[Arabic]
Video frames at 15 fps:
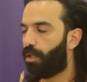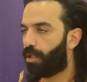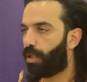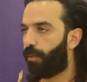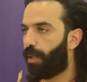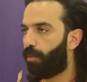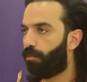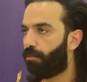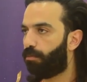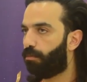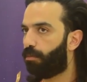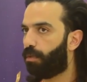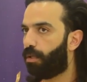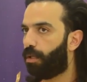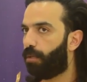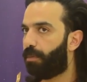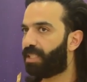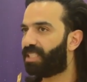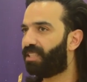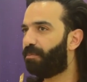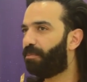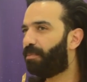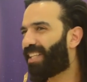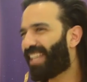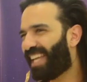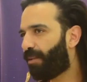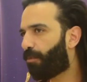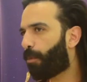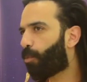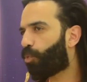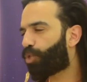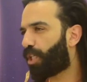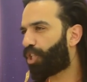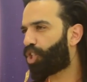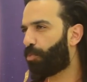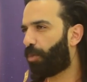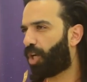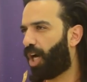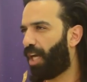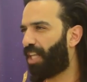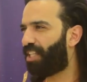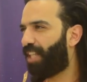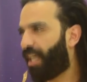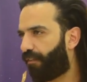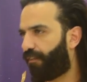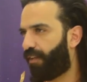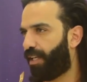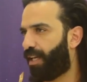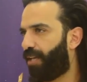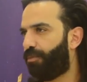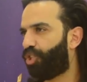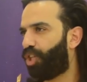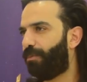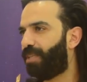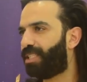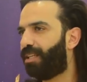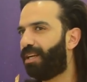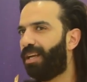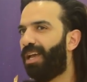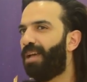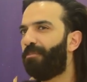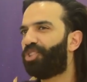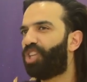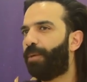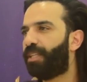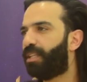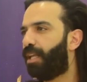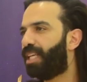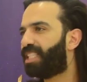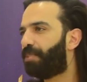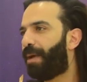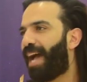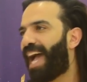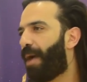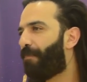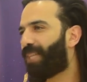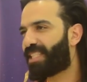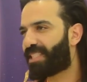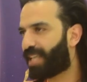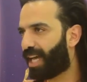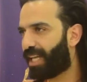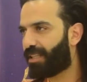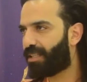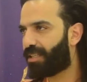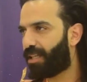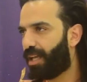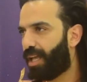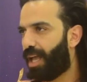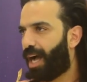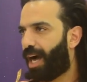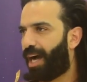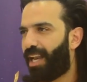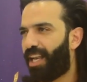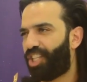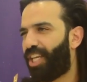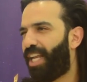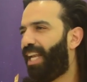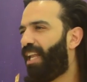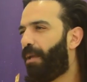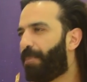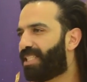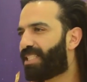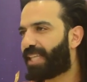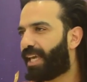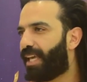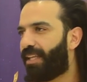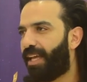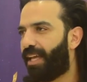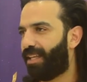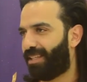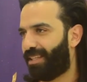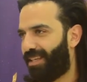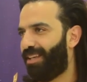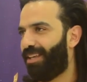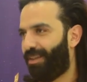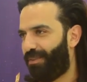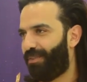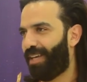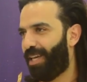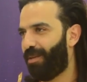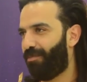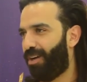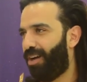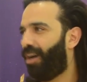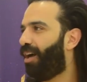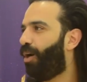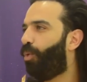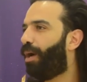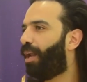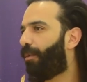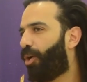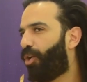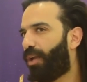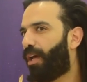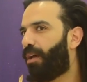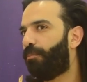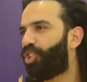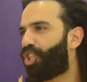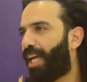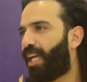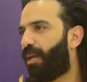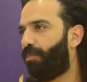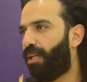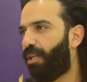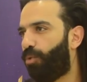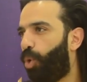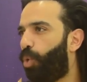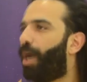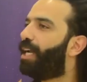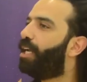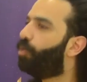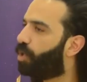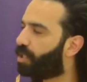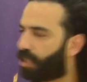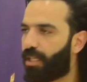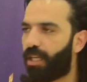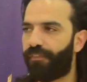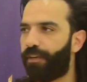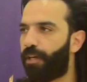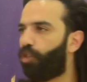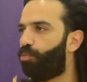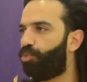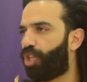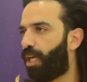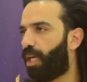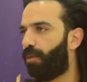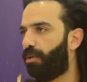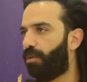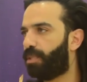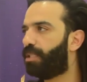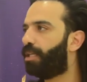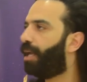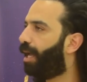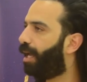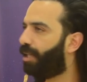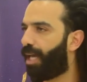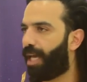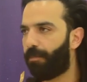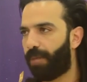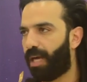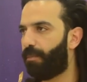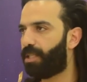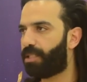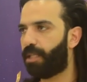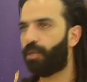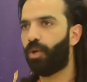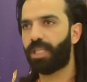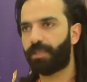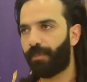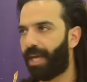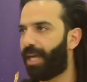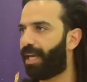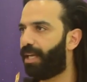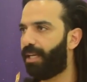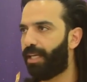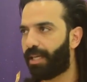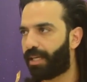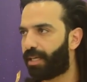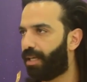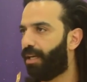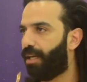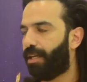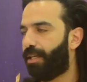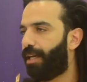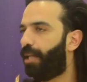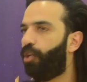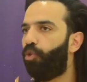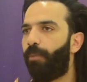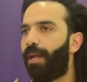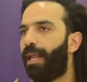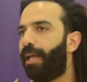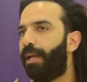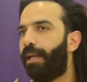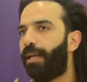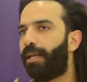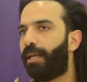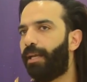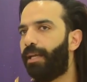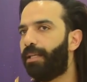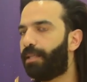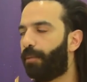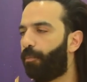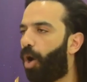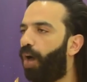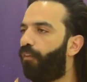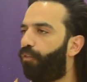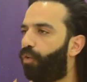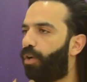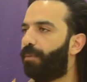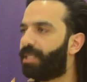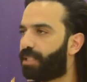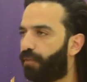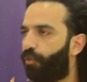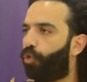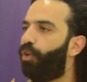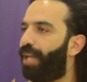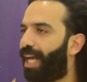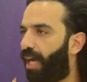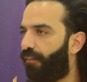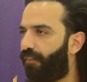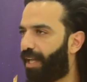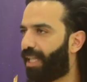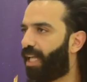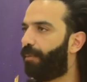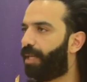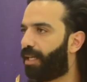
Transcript: تمام بس بالتالي ما بنوصلش لمرحله نقفل يعني مش مثلا مش هبطل اسمع احمد سعد علشان لبس كده فاهم اه هو انا بقول اه مش عاجبني وهو اكيد واصل للفنان انه مش عاجبني بس انا عادي احب احمد سعد واسمع اغانيك يعني يوم ما الاقي ليك ان انت مقفور مثلا في كل حفله هتعمل